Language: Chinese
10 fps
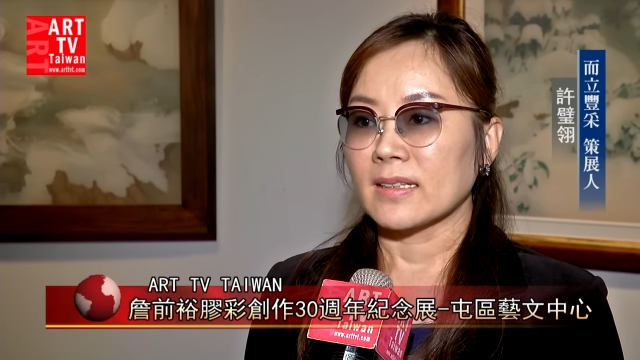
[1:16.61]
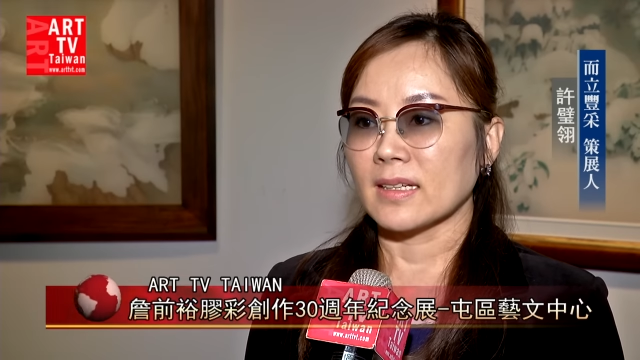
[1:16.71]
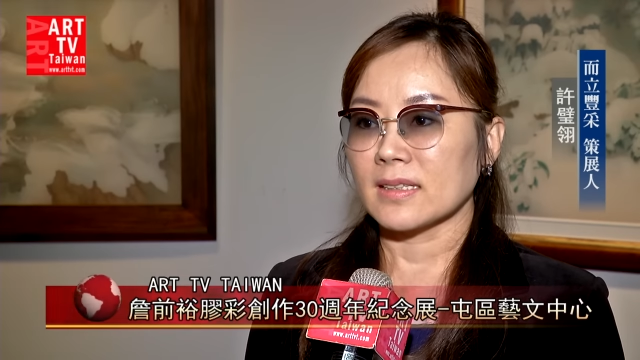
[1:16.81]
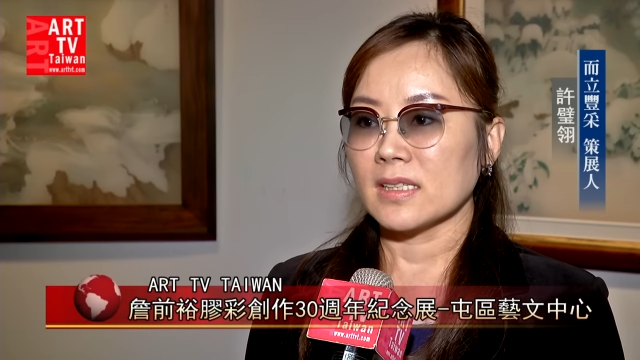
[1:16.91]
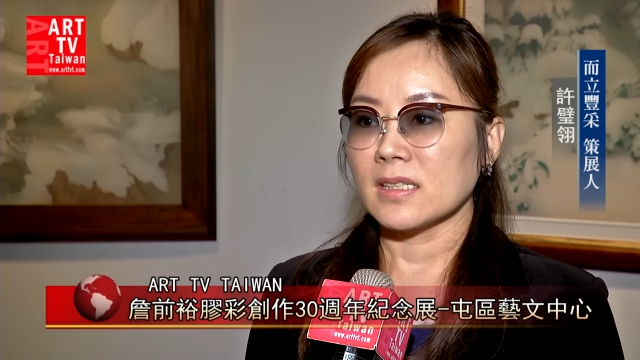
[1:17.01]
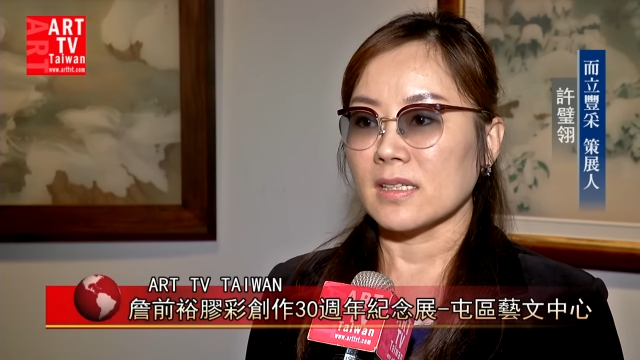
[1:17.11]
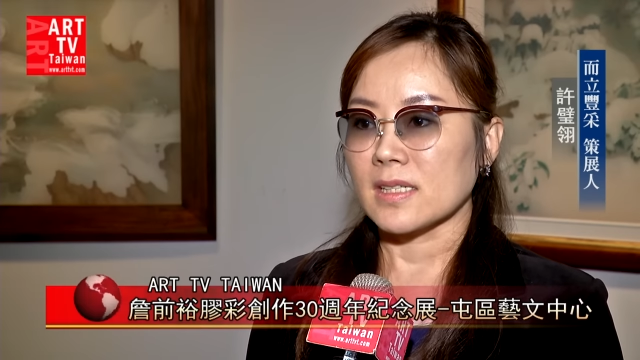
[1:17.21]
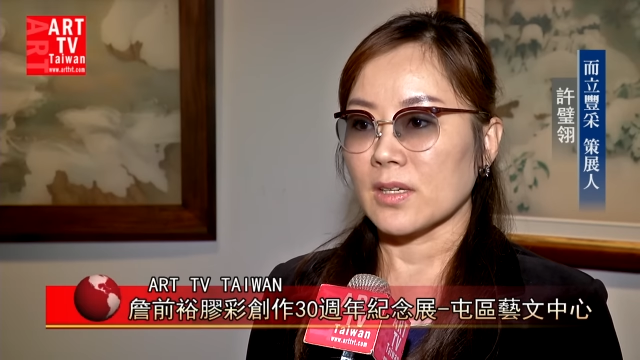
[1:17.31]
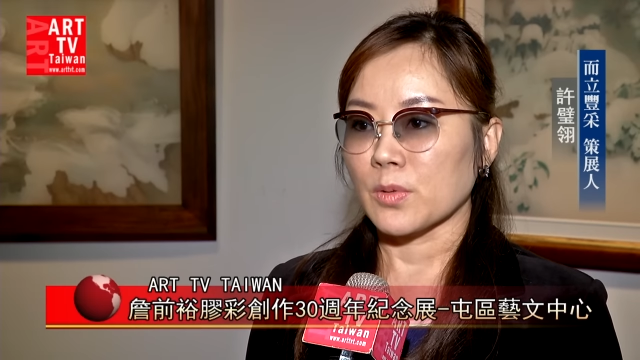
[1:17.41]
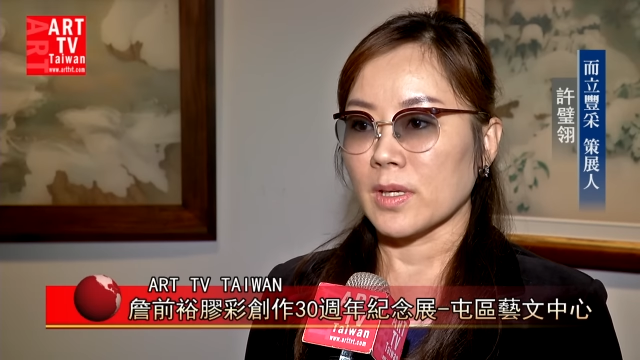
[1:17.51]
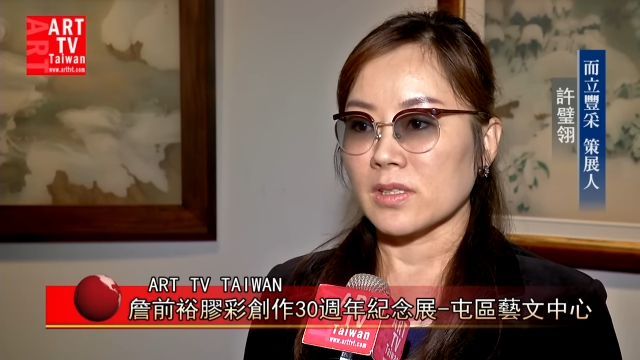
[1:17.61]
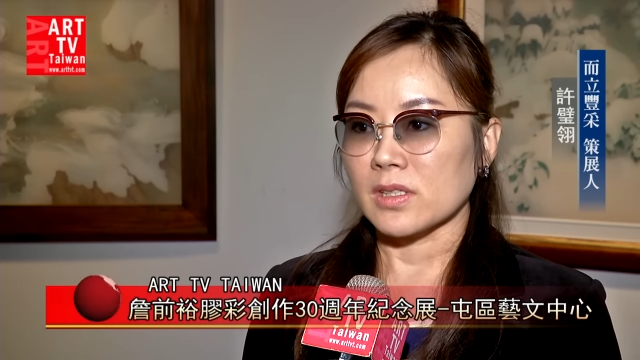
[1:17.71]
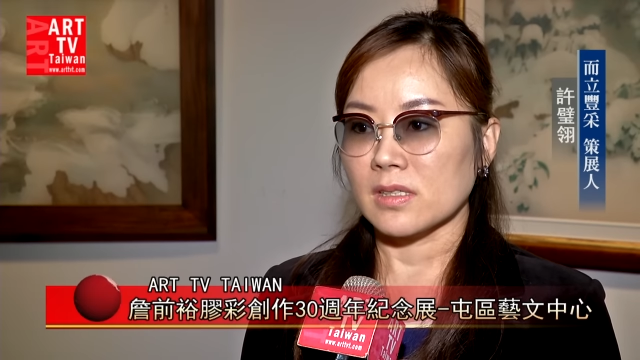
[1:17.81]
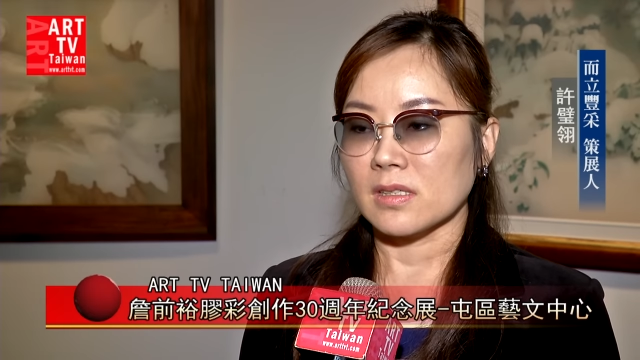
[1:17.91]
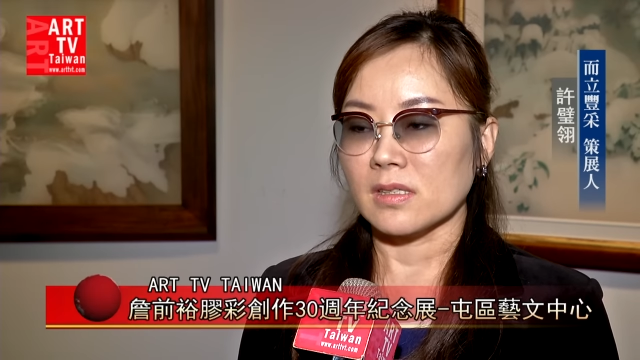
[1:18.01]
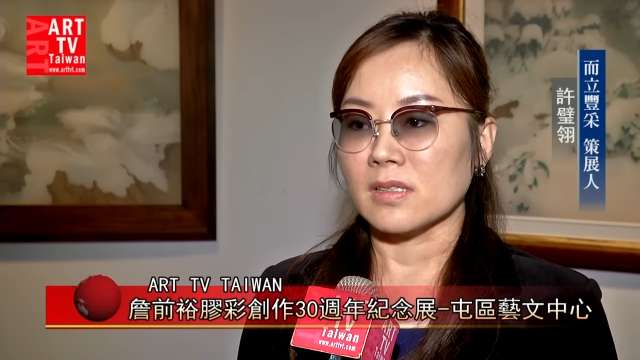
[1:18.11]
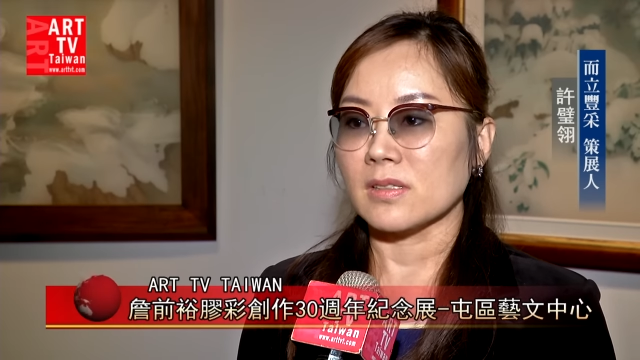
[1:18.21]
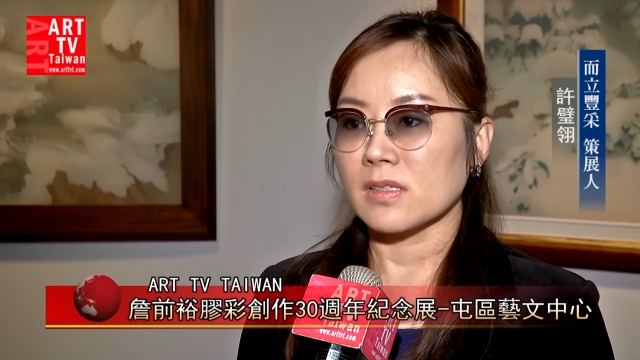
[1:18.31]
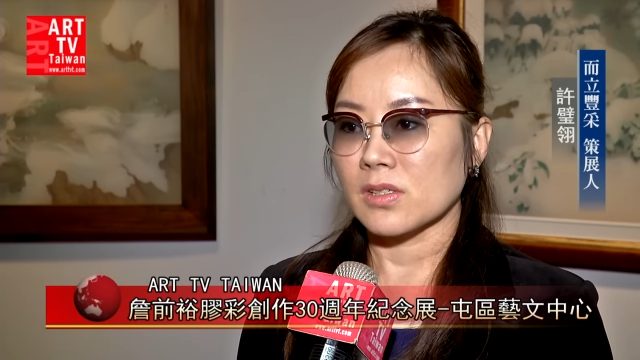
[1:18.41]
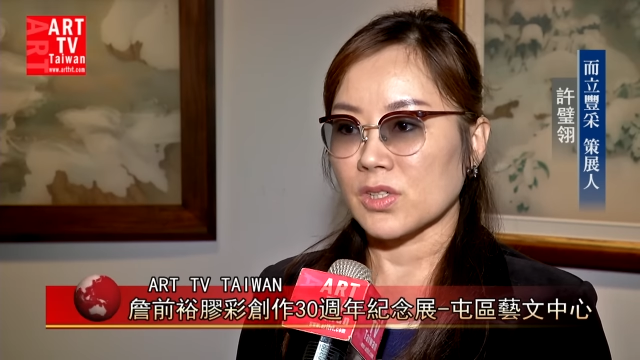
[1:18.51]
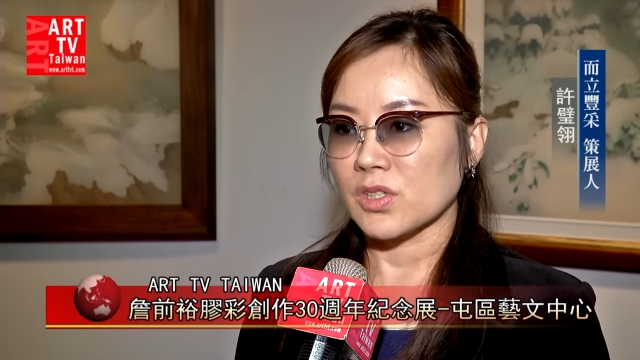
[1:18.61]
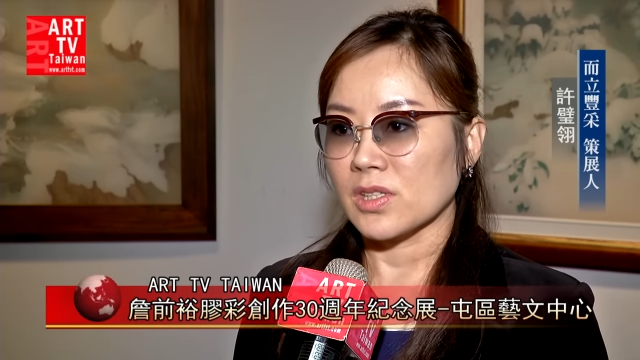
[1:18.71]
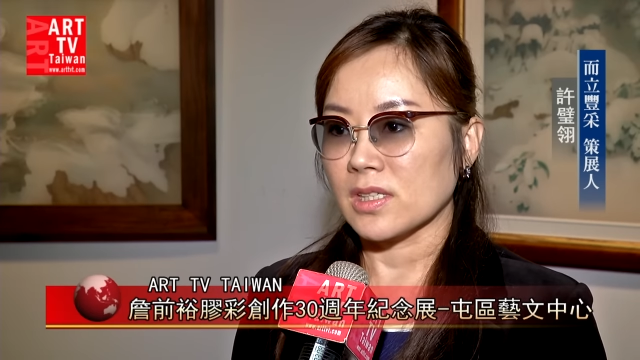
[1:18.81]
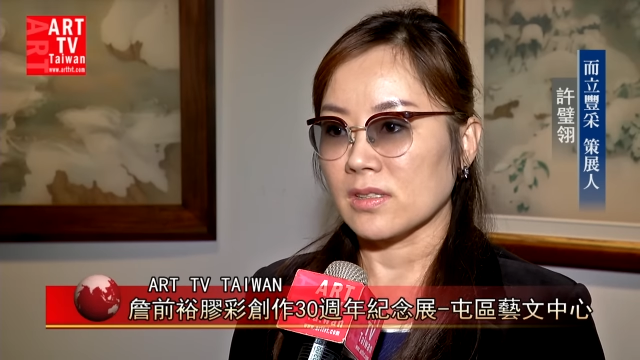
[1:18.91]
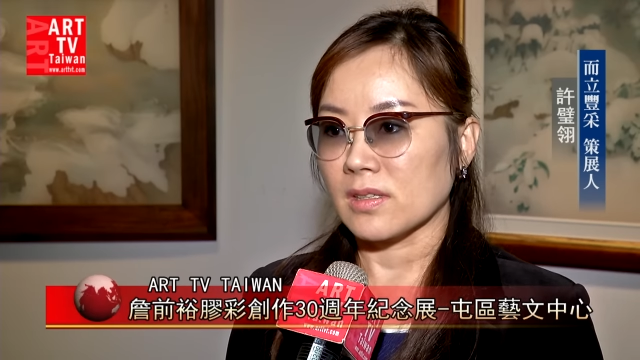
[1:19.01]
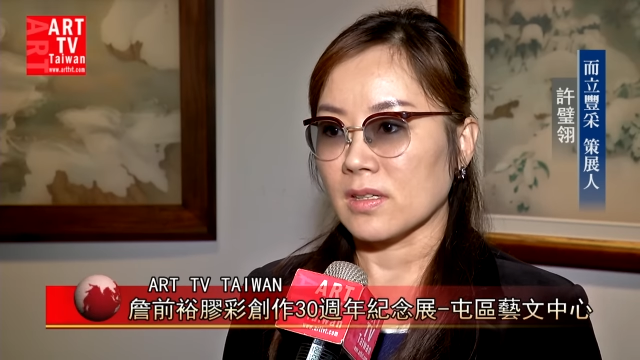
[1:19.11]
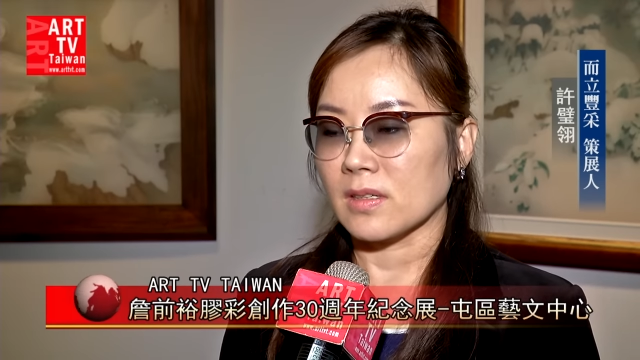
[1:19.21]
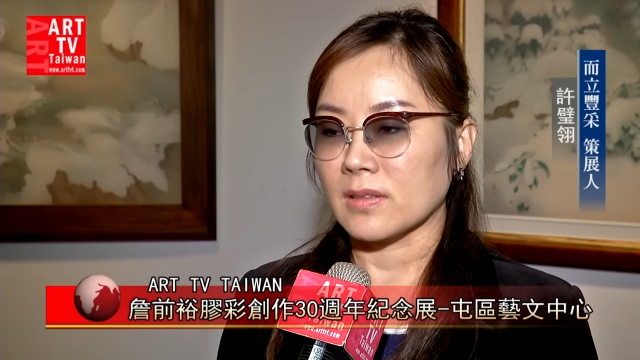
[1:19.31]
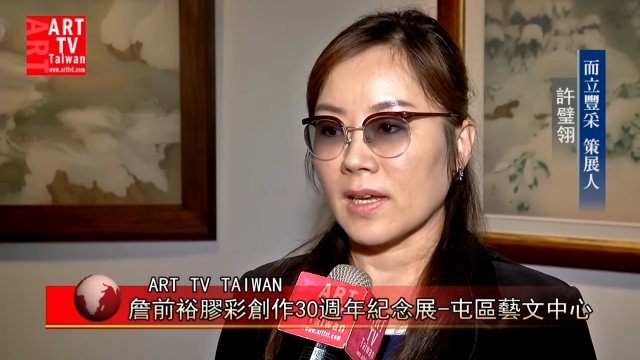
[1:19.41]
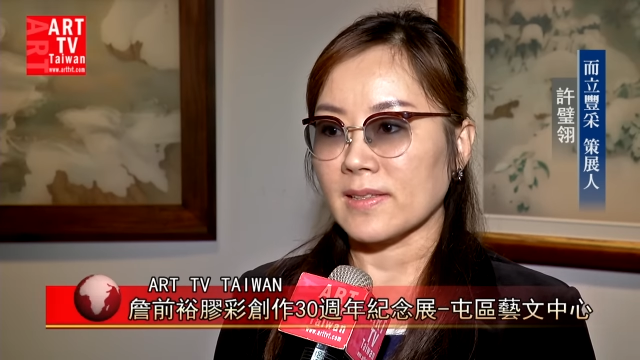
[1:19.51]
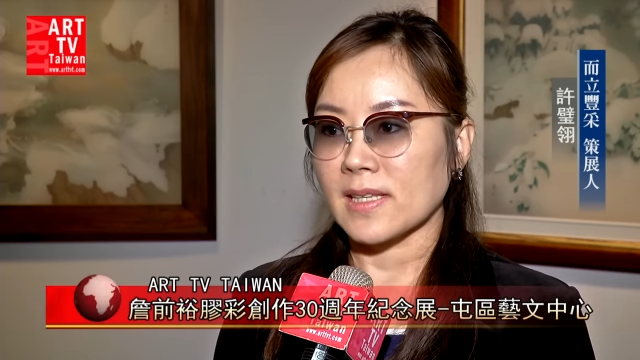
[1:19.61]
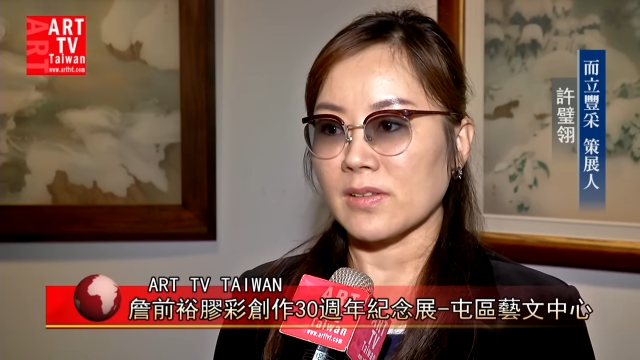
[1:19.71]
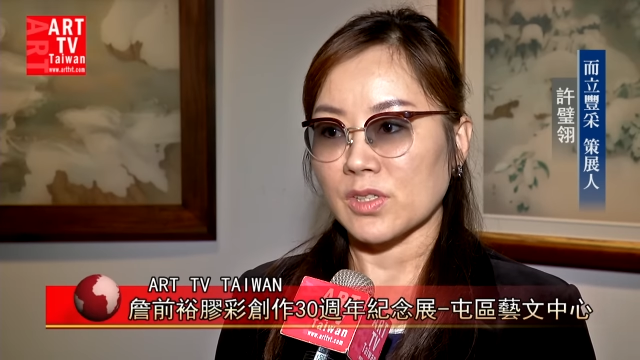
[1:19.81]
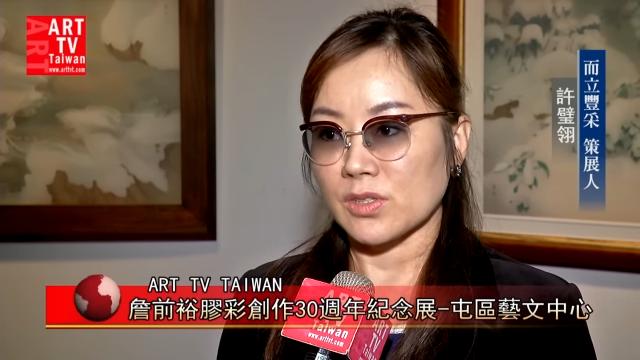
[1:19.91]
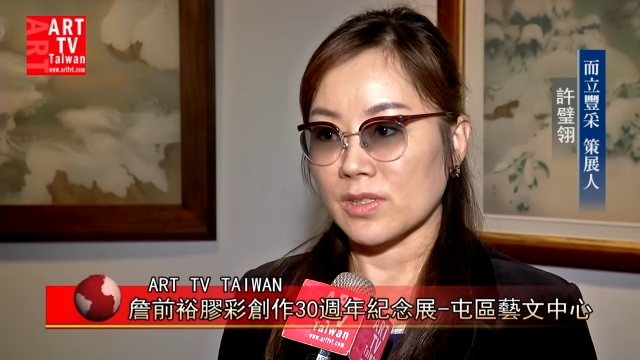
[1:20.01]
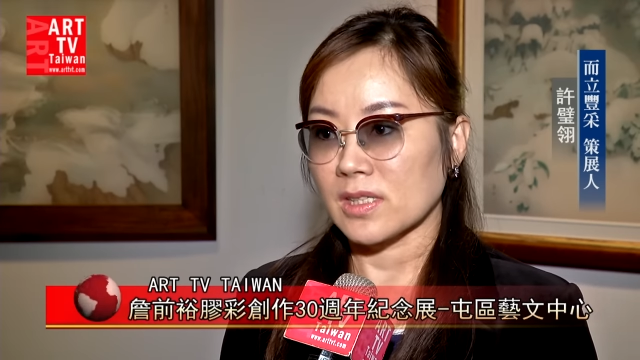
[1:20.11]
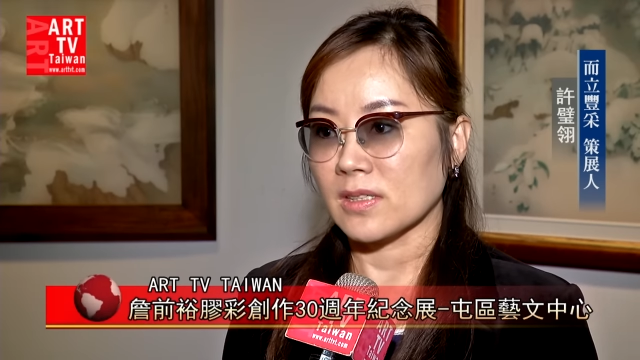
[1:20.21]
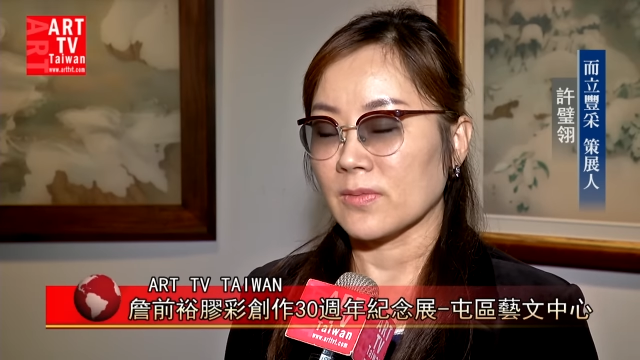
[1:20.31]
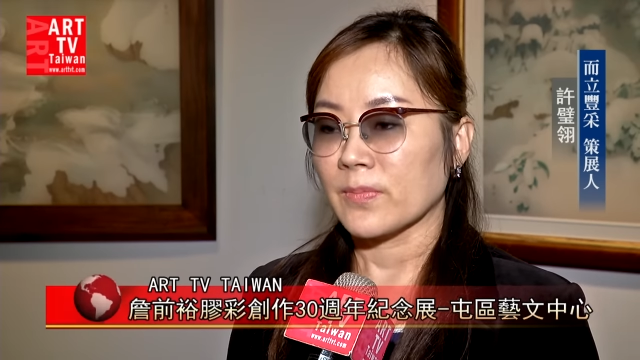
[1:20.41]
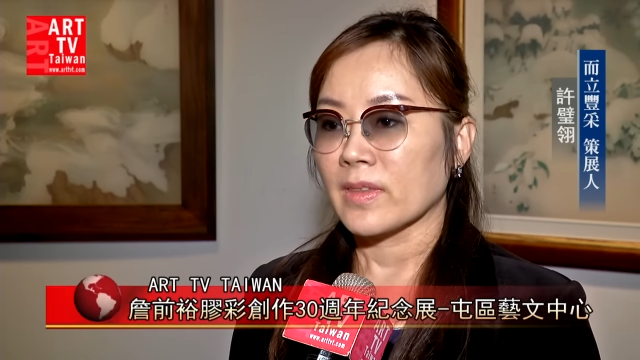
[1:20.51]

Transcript: 那第一个阶段是日治时期的台展时期，